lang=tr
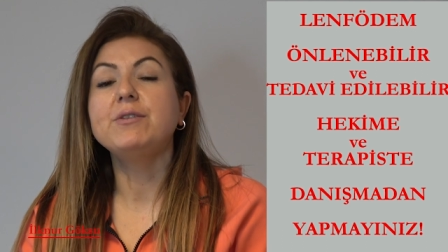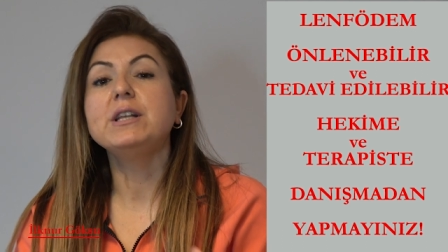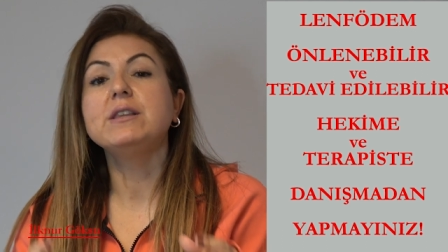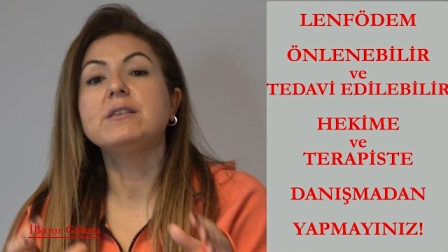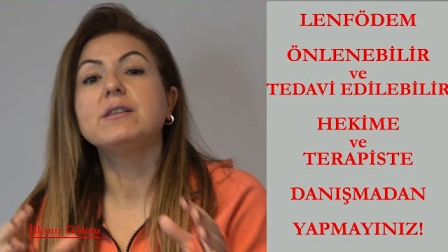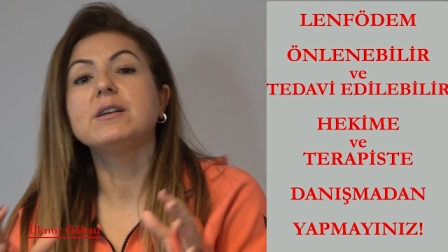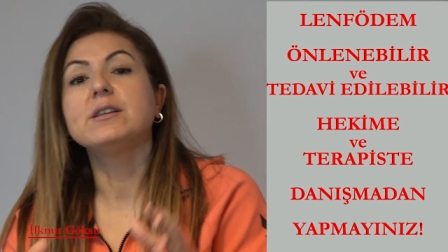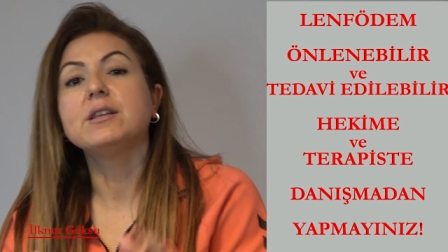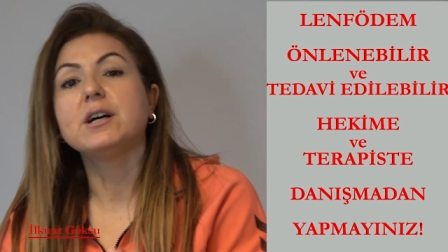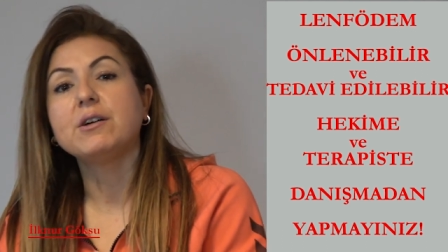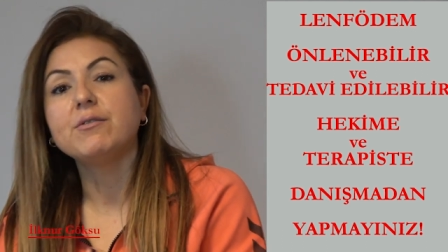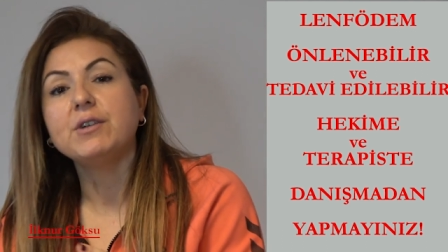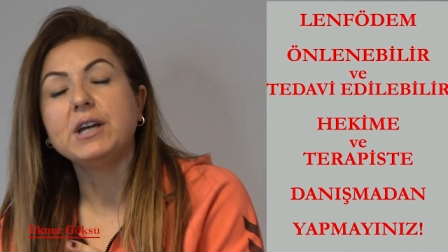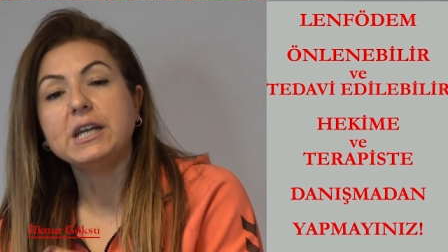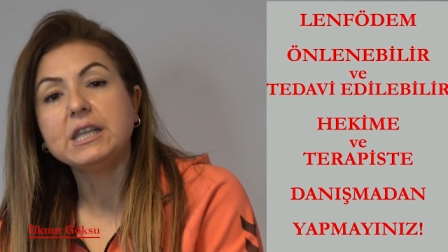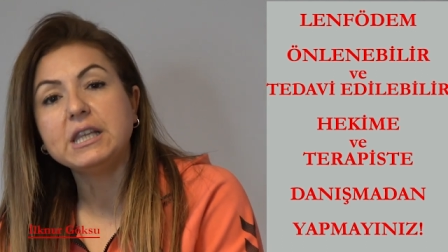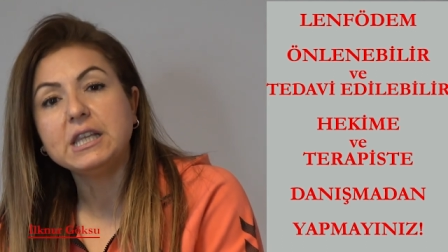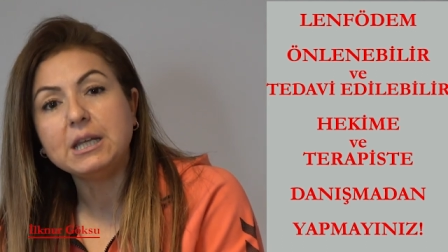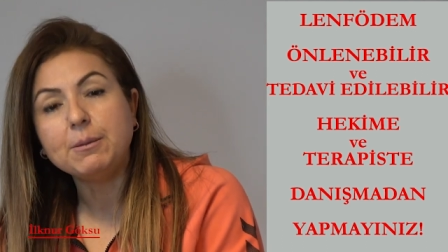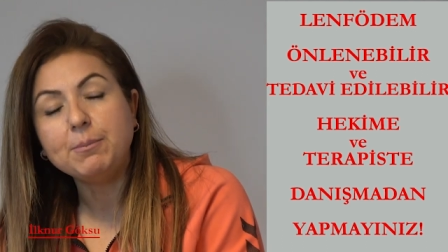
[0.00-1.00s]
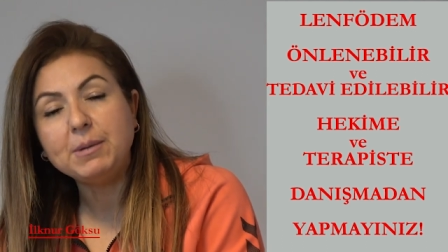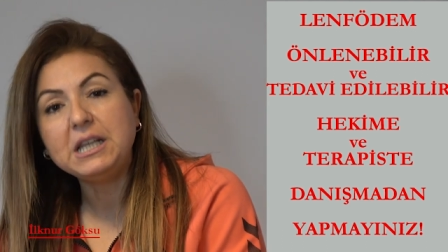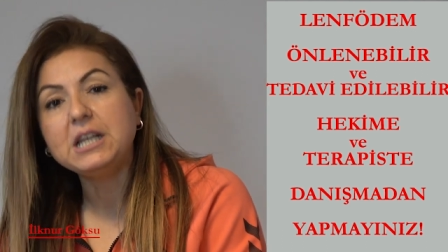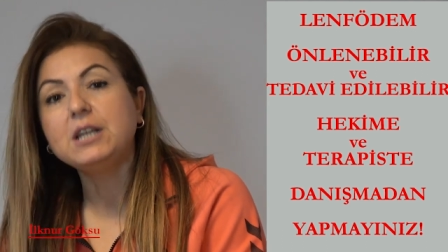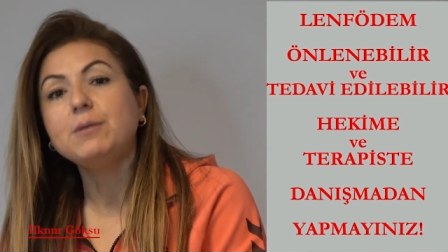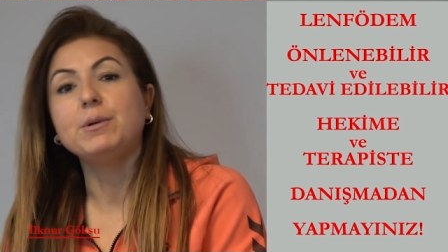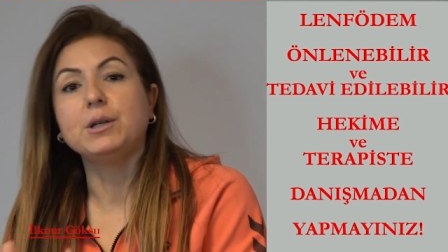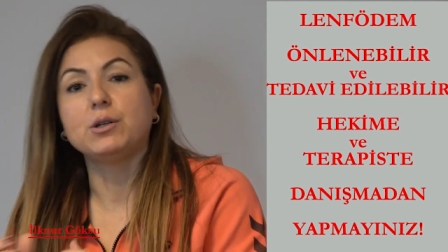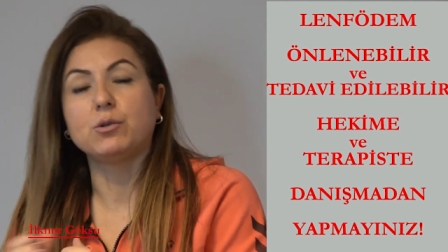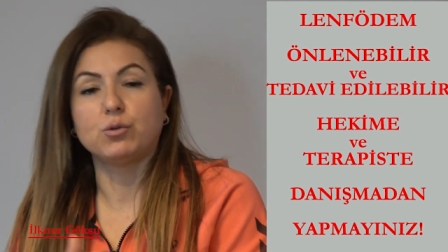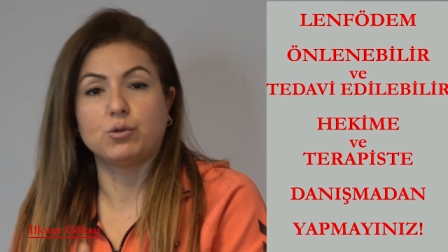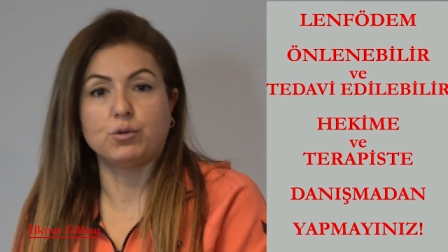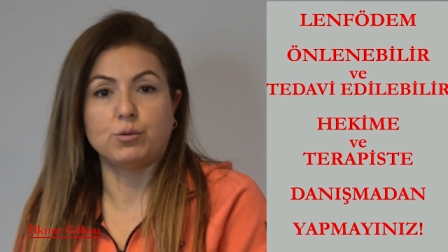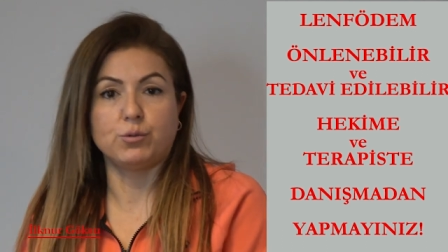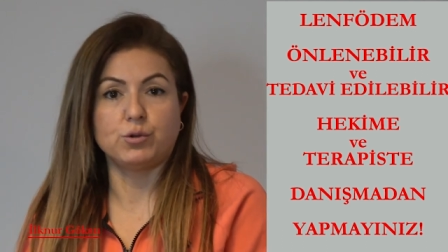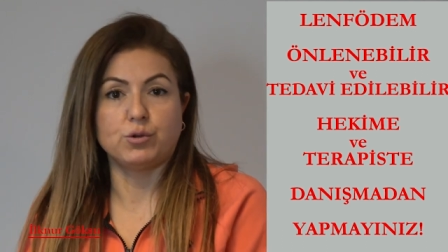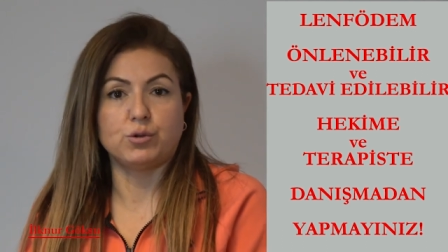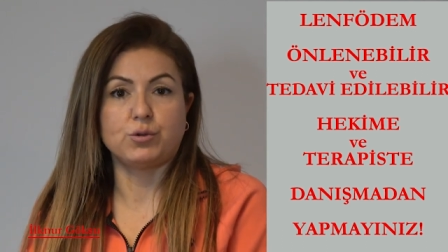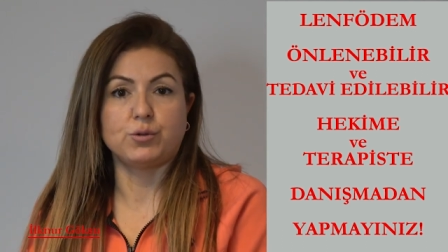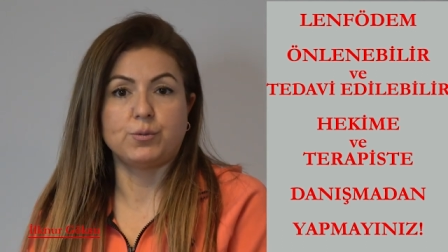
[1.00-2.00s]
ve tedavi edilebilir bir
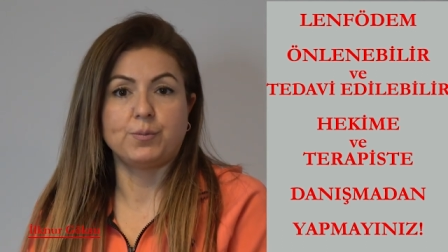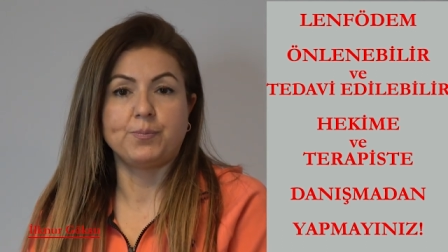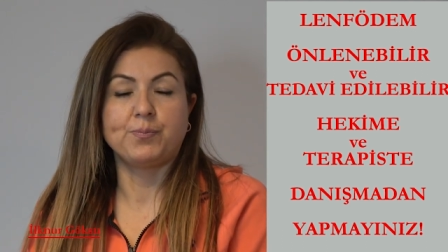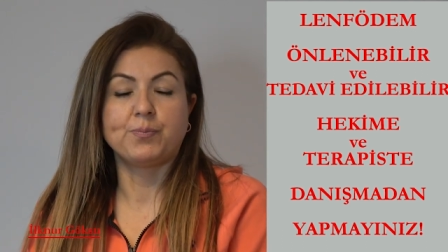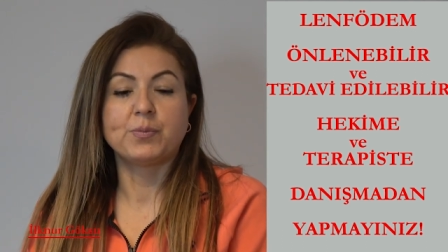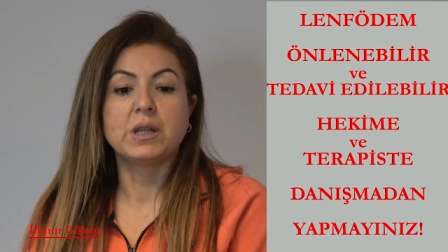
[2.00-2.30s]
durumdur.